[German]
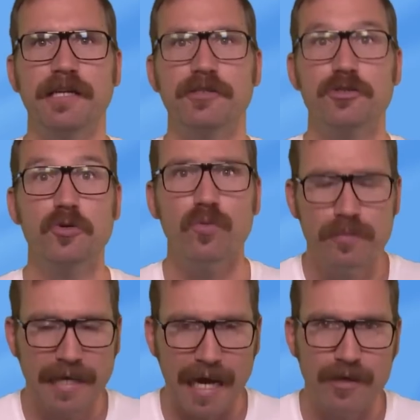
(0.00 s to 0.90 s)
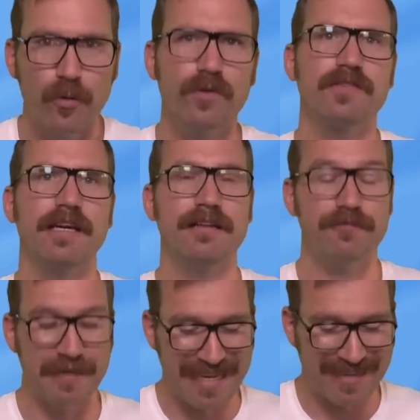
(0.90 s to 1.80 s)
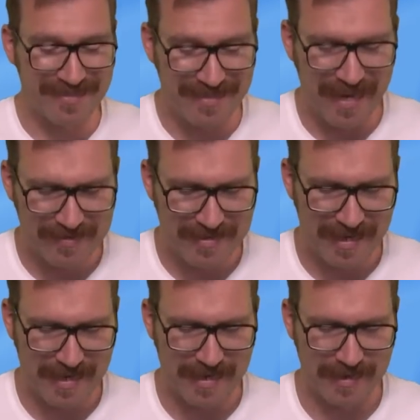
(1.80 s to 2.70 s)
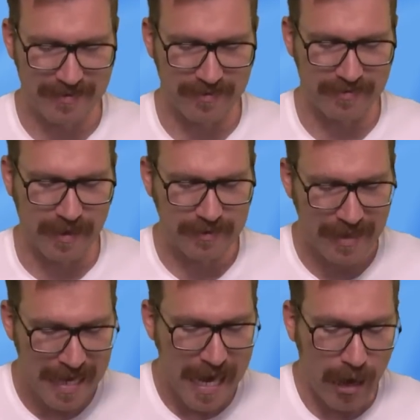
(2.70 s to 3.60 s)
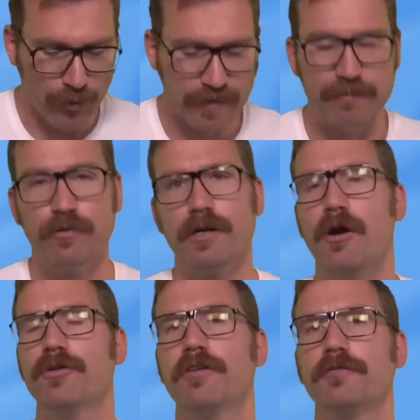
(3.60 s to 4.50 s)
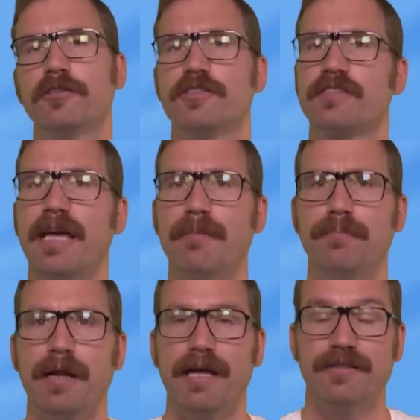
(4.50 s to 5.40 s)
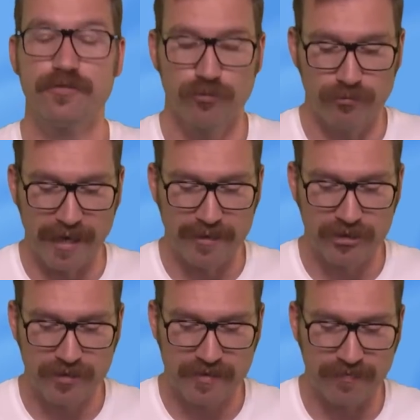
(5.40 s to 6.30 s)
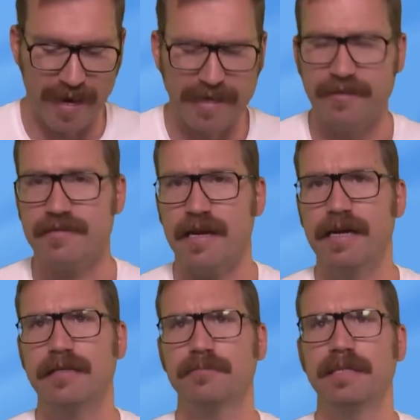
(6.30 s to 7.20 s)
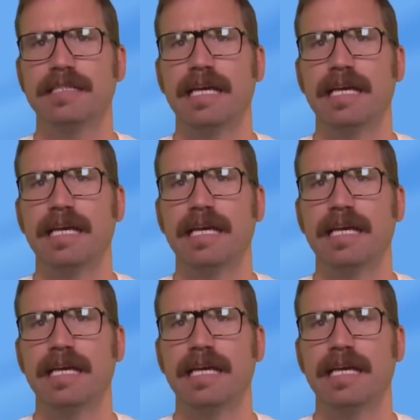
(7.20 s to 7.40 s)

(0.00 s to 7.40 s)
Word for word: den Doomguy losgehen, finde ich sehr, sehr interessant. Außerdem wurde auch noch frisches Gameplay zu Rage 2 gezeigt mit